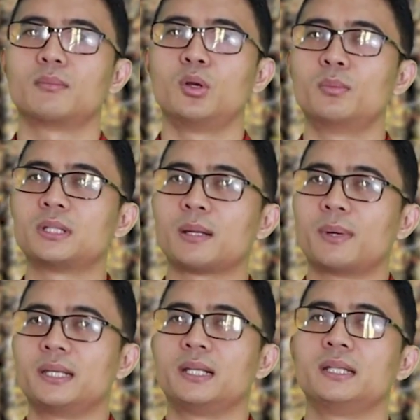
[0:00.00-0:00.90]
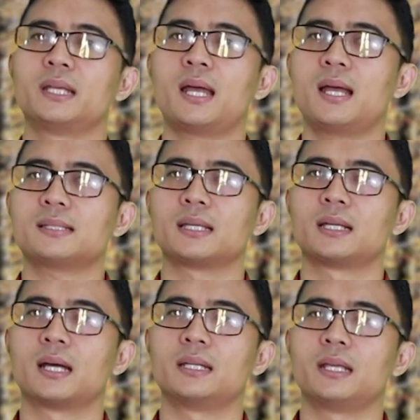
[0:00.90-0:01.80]
belum menerima dirinya,
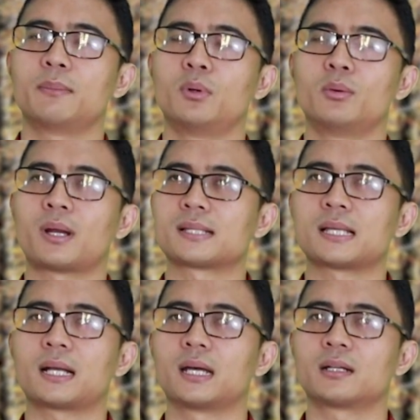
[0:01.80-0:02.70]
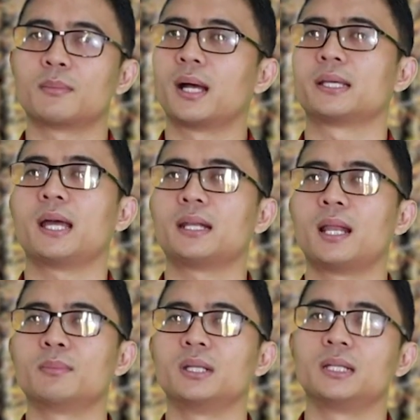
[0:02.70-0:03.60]
sehingga dia belum merasakan kebahagiaan
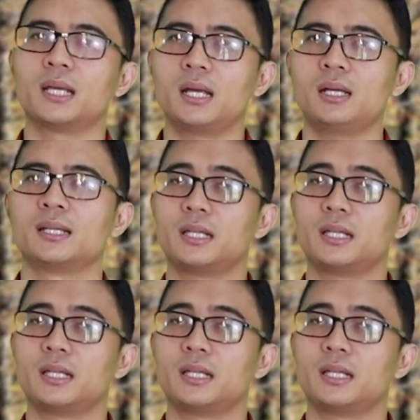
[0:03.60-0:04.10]
dalam dirinya,